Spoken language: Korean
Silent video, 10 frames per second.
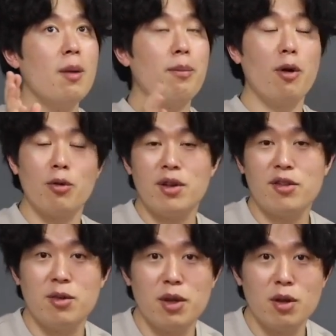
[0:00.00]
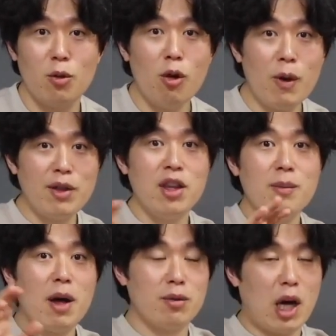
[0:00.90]
평소 같았으면은 오 어, 많이
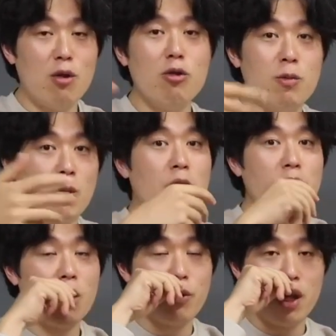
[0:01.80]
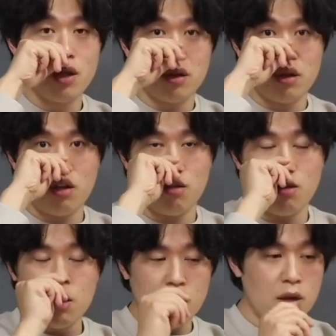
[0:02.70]
막 나오고 막 환영하고 해야 되는데
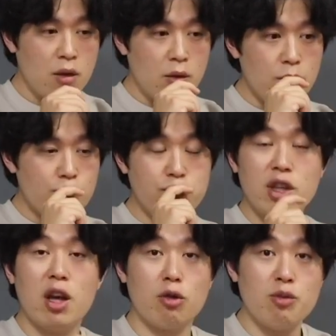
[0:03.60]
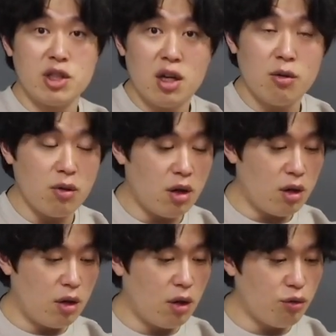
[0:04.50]
분위기가 너무 이상한 거야.
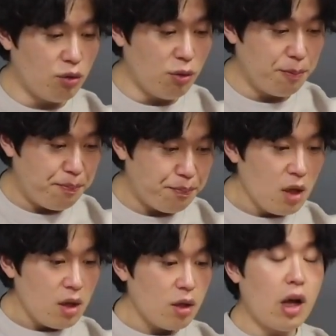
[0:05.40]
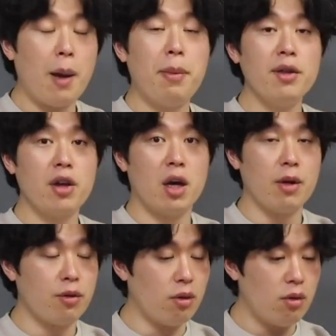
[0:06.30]
그래가지고 일 아빠한테
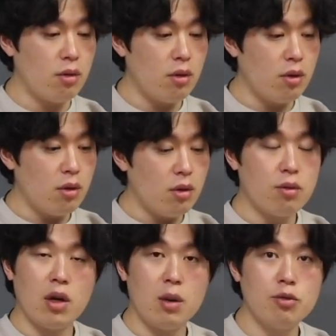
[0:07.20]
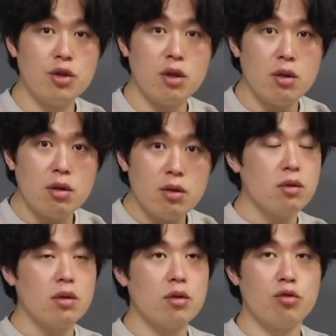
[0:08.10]
가봤어. 그래서 아버지
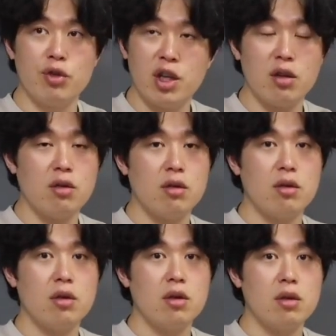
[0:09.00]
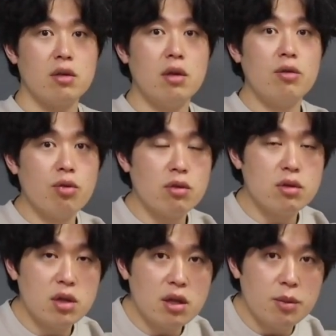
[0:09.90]
누구니? 네저
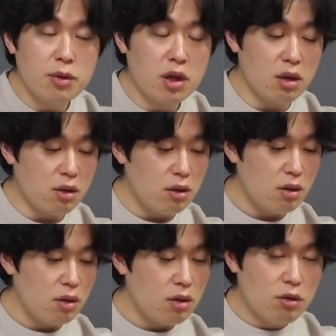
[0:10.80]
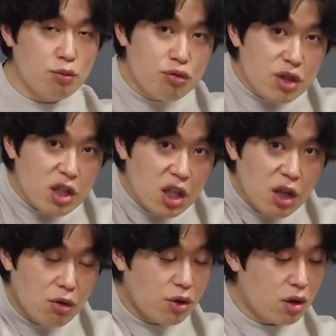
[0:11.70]
큰아들입니다. 문 낑
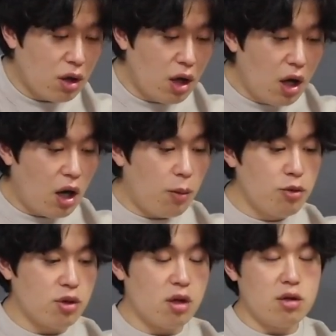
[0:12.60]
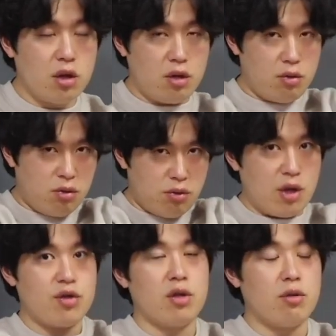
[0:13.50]
여니까 아버지가 그냥 이러고
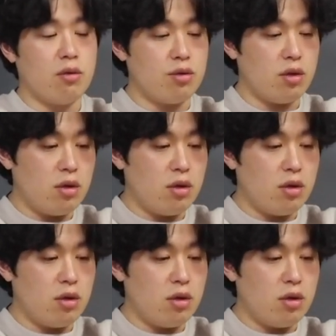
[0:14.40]
앉아 있는 거지.